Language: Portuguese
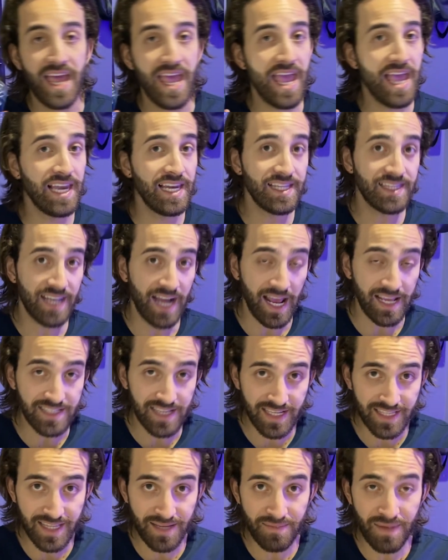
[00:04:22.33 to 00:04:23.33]
ele traz
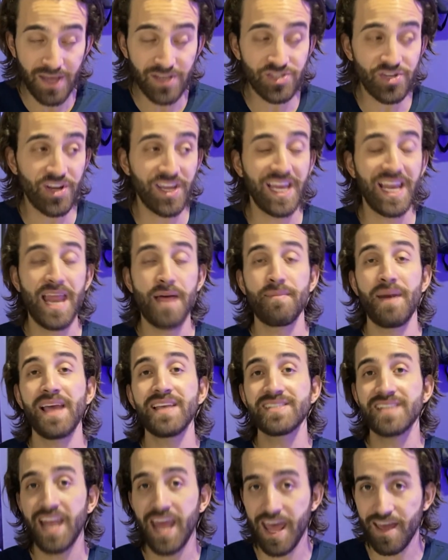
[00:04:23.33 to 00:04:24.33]
aqui também, só que ele é
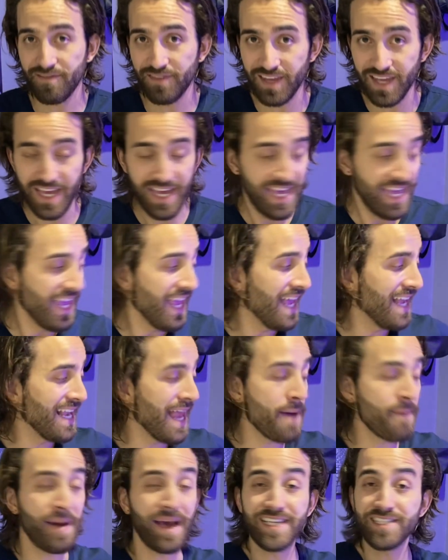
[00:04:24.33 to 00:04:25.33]
mais leve,
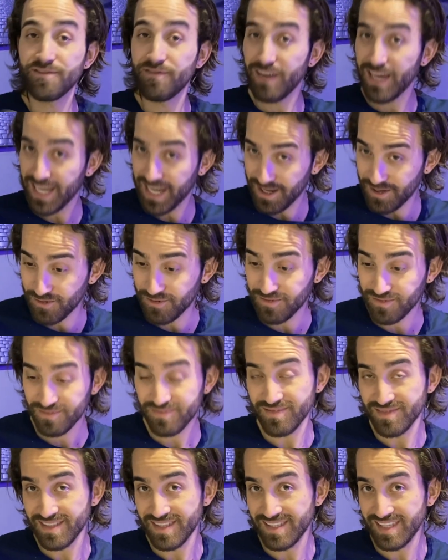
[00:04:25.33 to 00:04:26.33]
ele é mais verão,
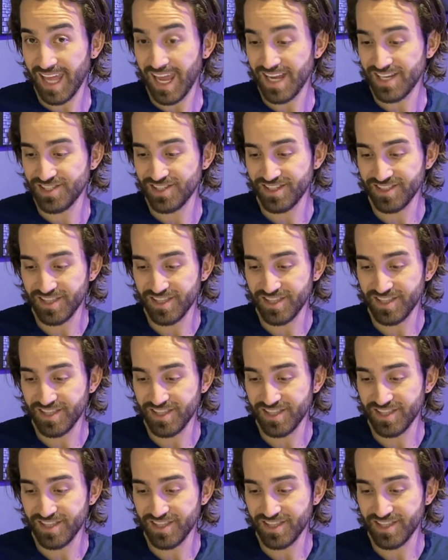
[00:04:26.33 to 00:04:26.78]
entende?